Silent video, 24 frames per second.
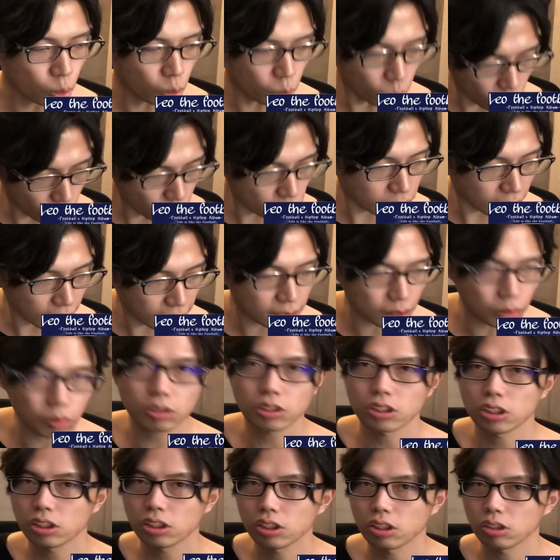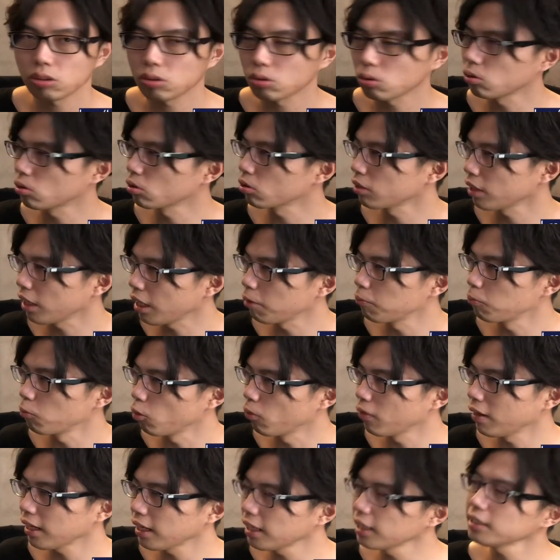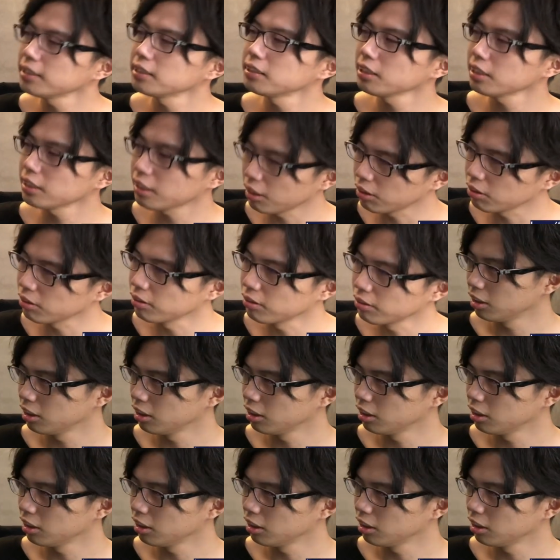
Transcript: ここを抑えてほしいっていうところをねもう分かりすぎてる。